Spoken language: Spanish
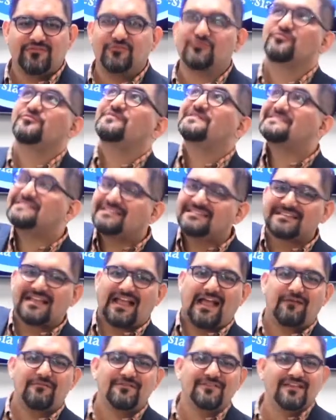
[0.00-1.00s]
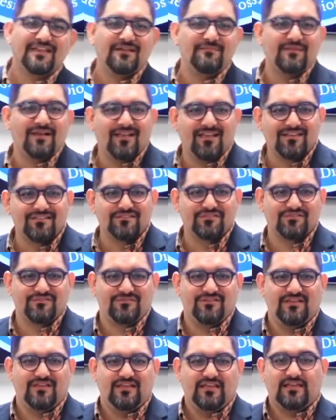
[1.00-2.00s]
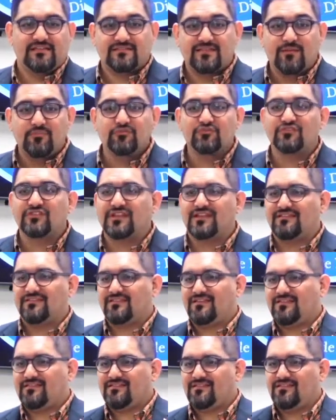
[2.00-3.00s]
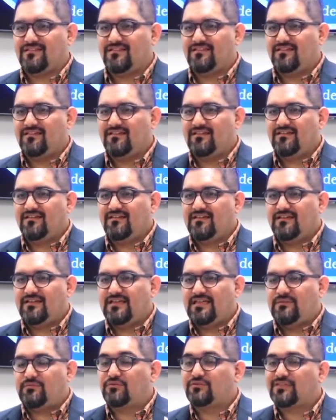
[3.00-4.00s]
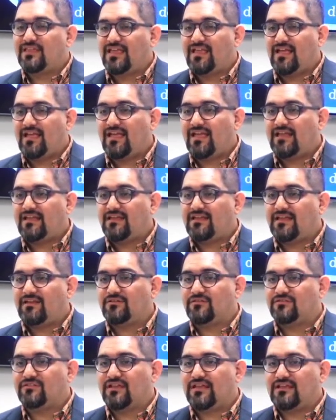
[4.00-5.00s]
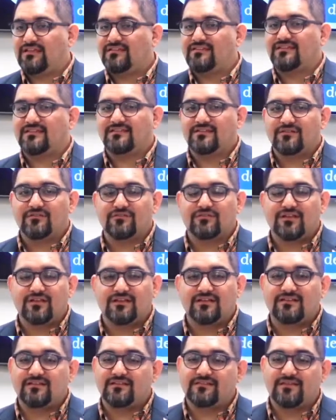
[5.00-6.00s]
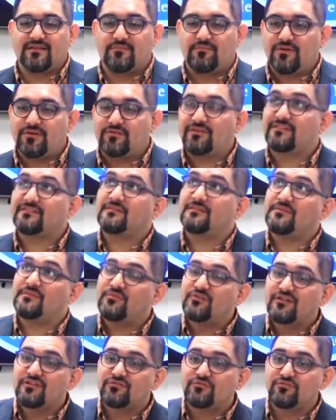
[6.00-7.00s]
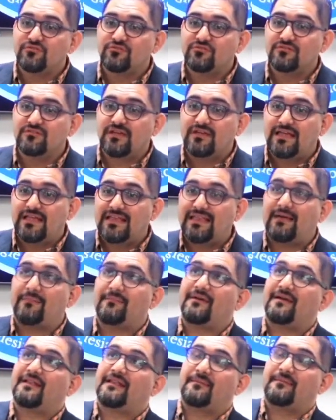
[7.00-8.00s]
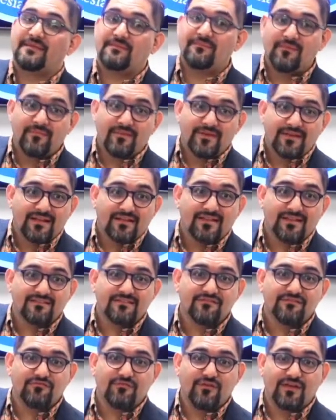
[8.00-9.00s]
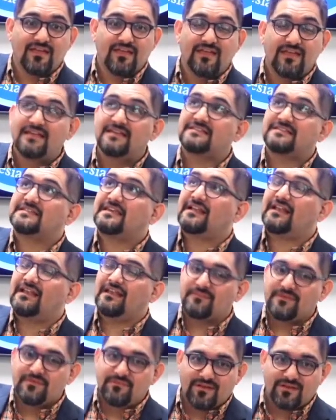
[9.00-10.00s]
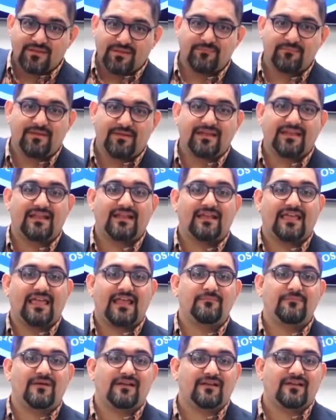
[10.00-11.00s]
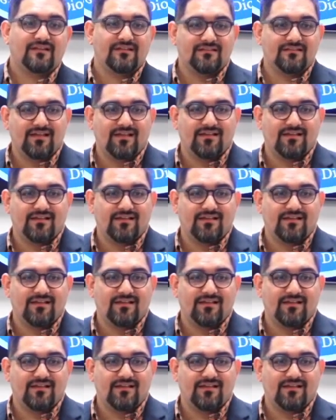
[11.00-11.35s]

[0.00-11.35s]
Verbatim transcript: ves que se acaba de ir el maestro? ¿Estamos tristes? Y voltea a él y, los, les dice los ángeles, dice, bueno, este mismo Jesús, la, la misma manera que se fue, será la misma manera que él va a regresar.